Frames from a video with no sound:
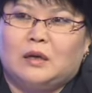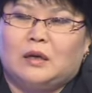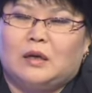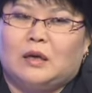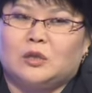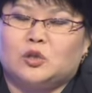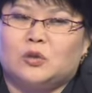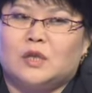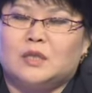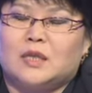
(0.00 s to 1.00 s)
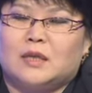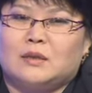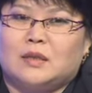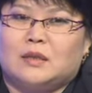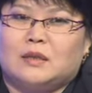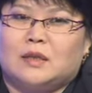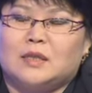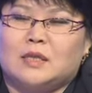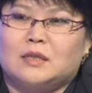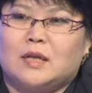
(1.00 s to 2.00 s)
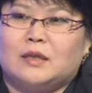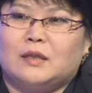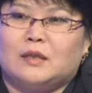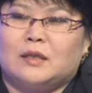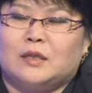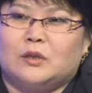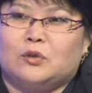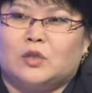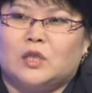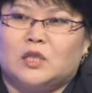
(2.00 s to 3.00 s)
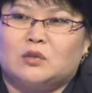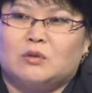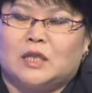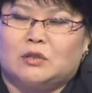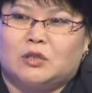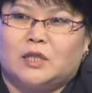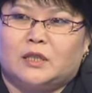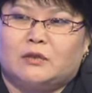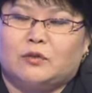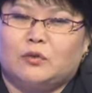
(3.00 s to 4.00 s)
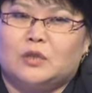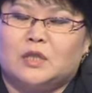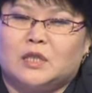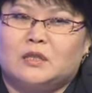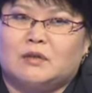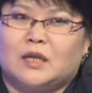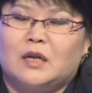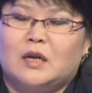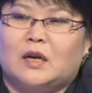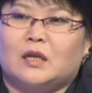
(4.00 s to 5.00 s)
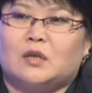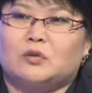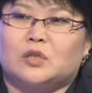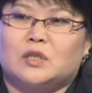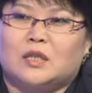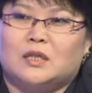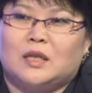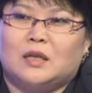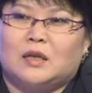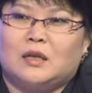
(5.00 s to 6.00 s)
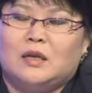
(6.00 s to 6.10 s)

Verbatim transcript: А, что касается Казахстана и других государств-членов, то, естественно, как я уже сказала,